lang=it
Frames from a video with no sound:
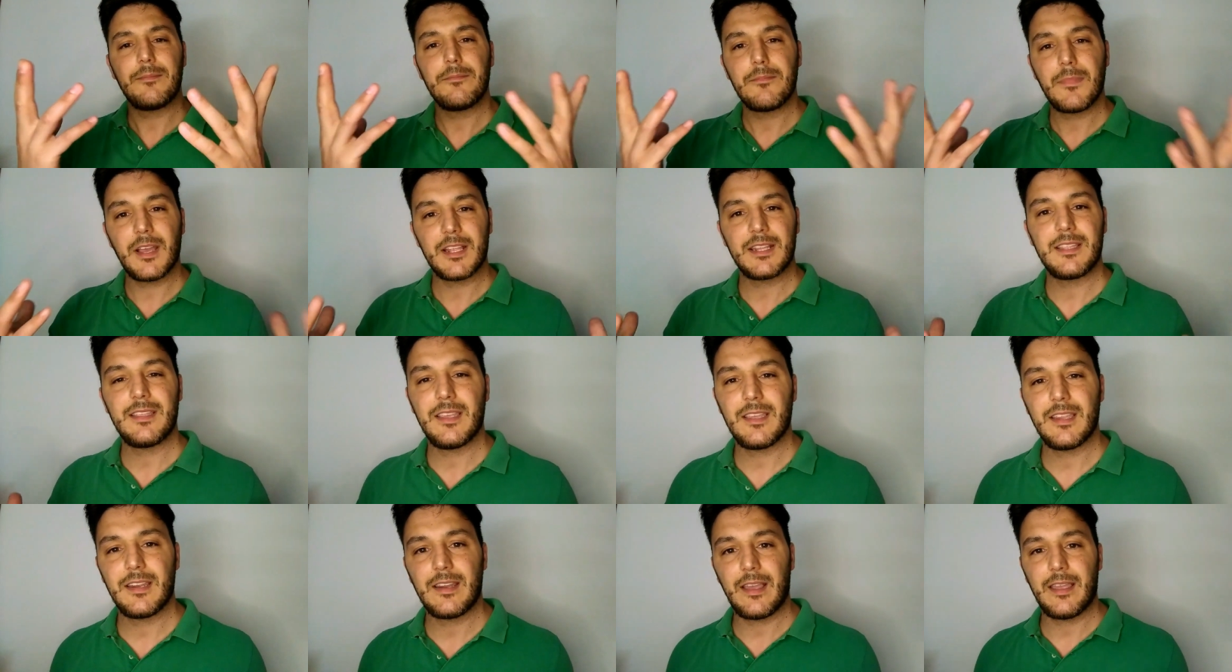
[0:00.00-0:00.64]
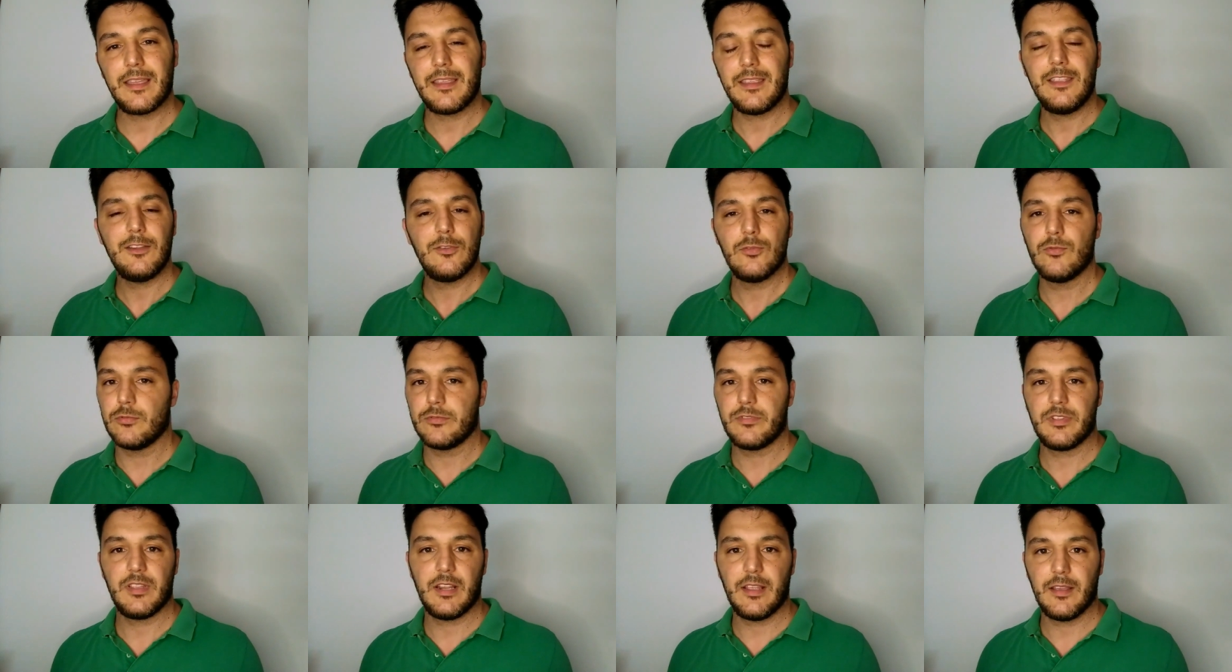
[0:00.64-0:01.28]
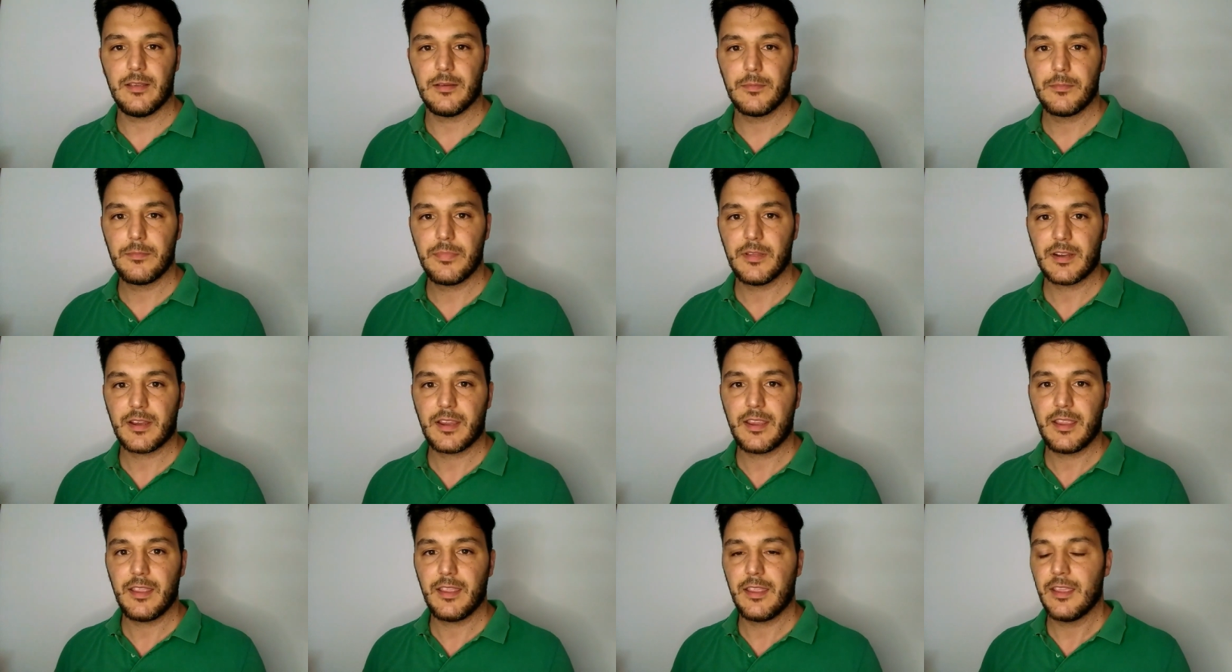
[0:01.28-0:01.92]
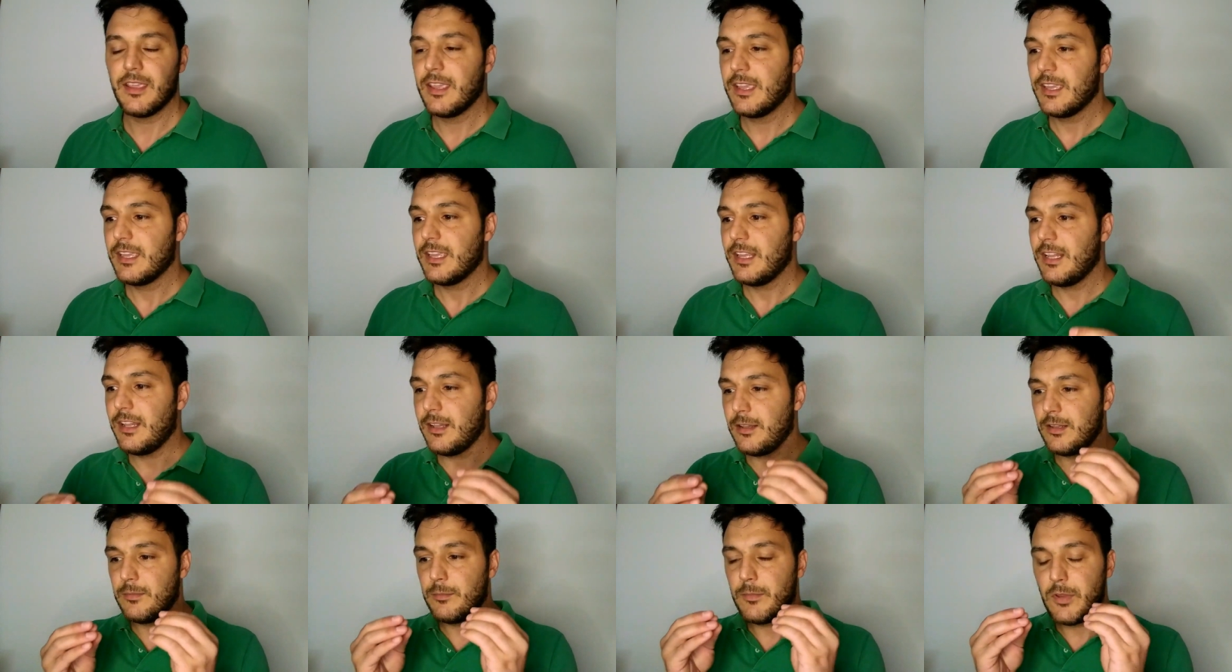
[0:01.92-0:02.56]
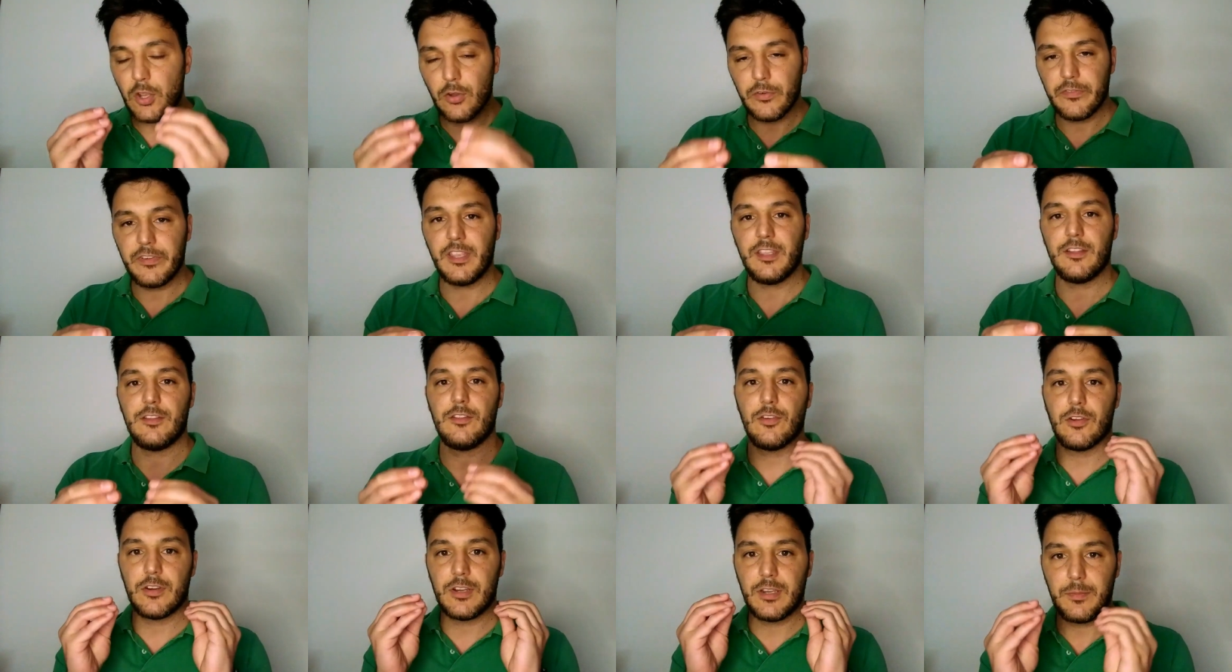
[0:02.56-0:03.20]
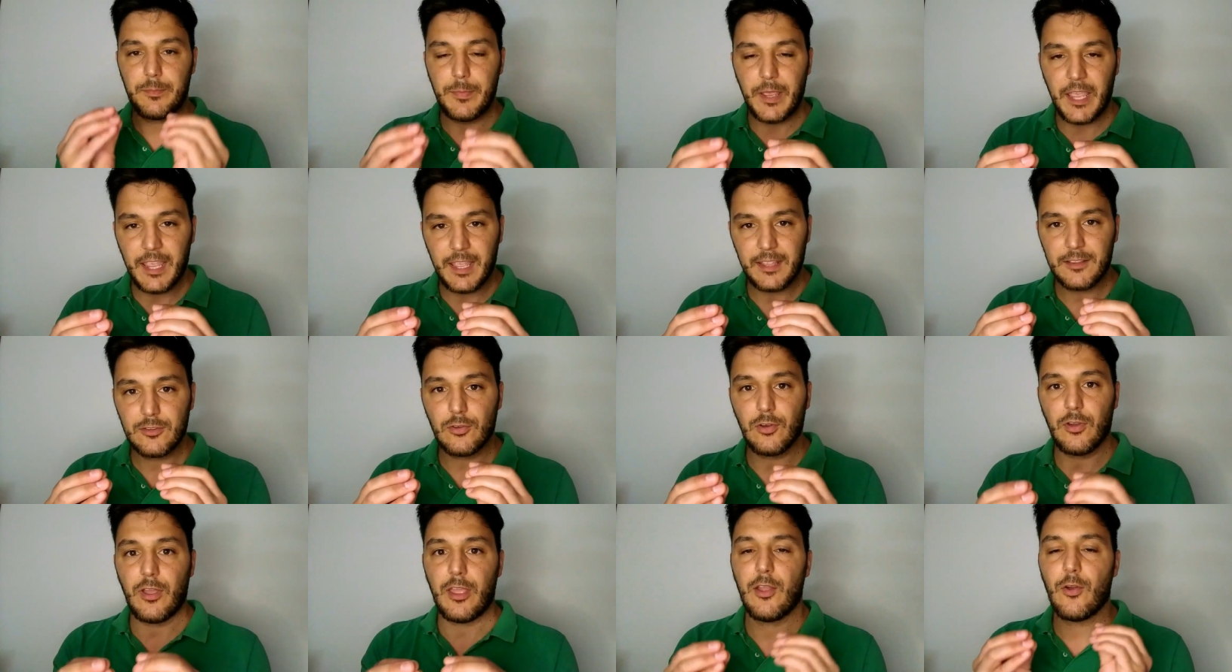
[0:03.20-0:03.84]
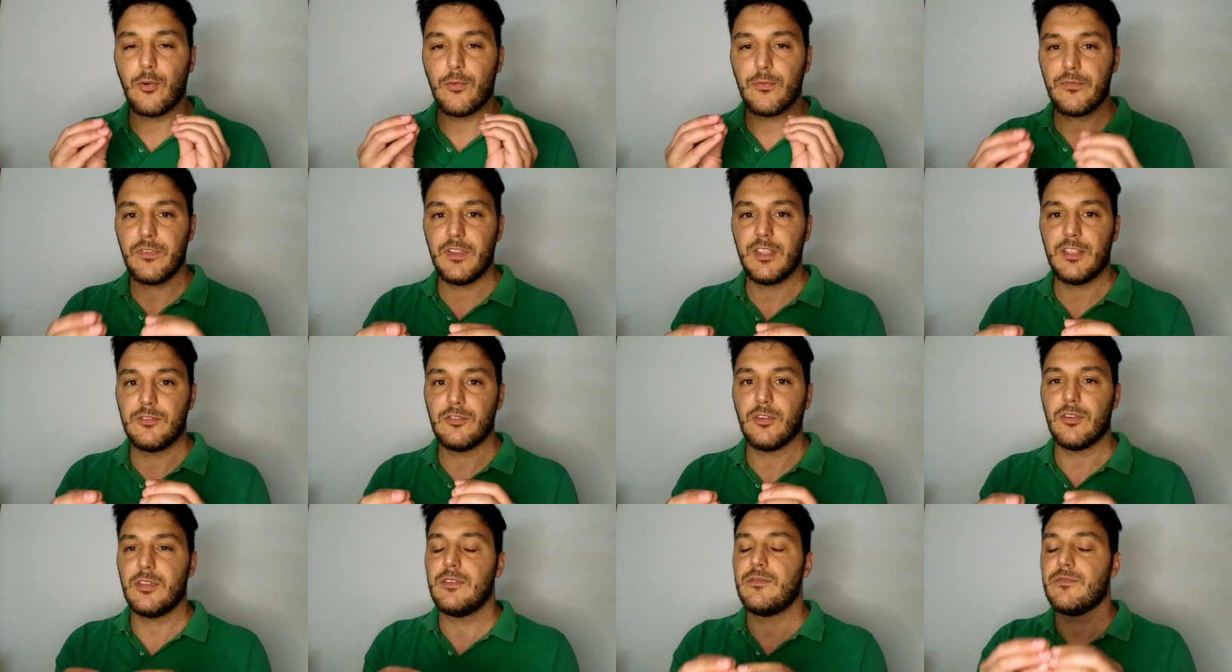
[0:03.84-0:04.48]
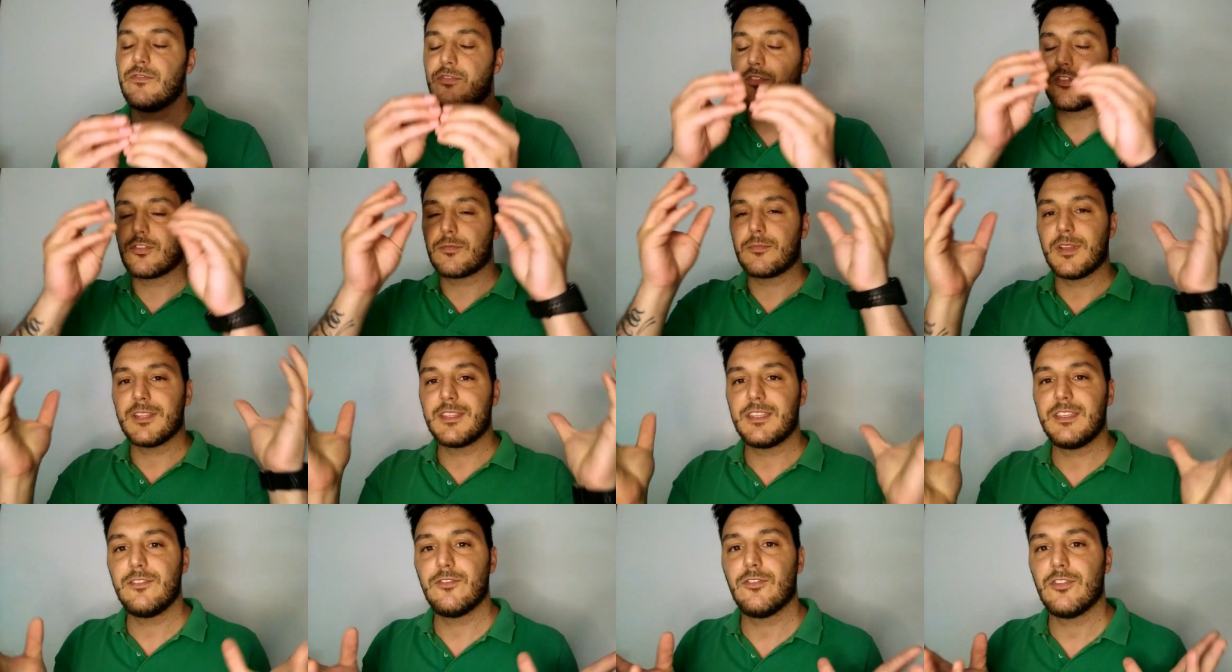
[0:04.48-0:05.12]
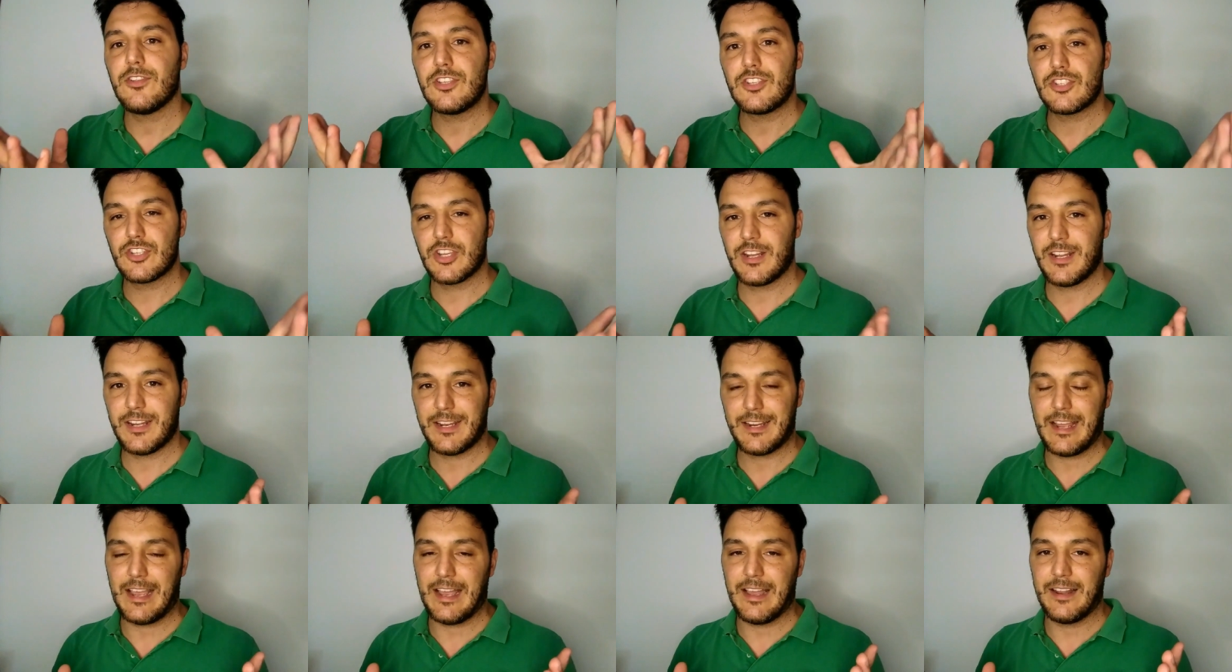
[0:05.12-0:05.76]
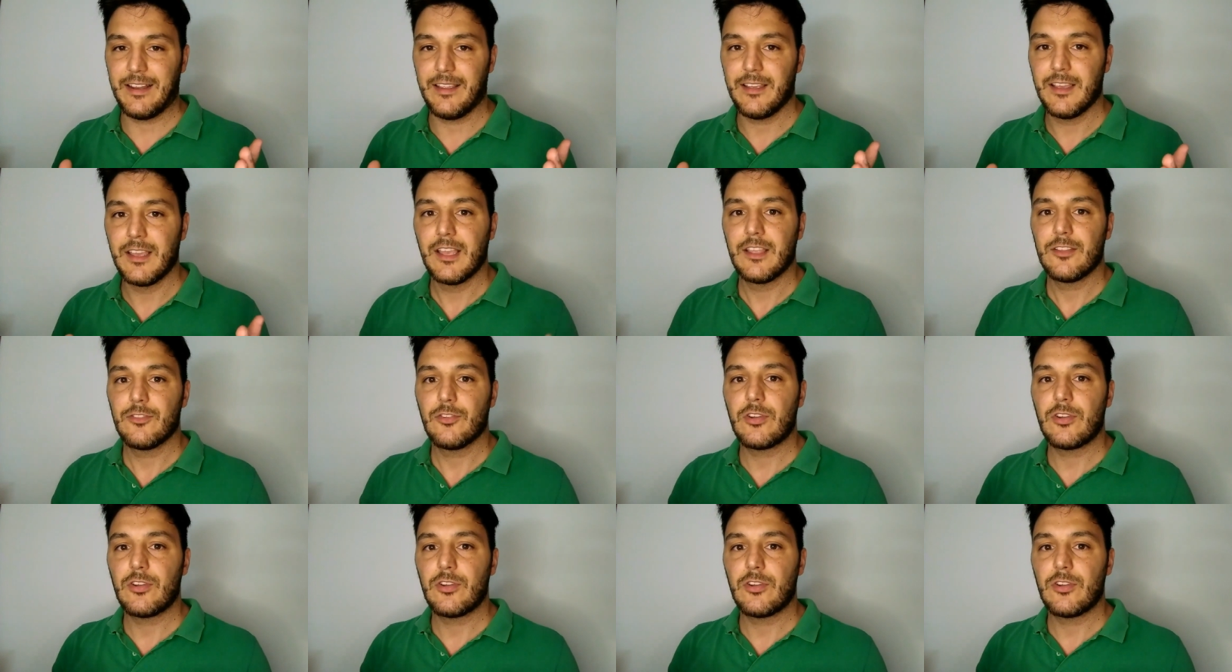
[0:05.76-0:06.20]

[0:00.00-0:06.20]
in maniera inutile, perché il mio video, ripeto, è un video informativo in generale,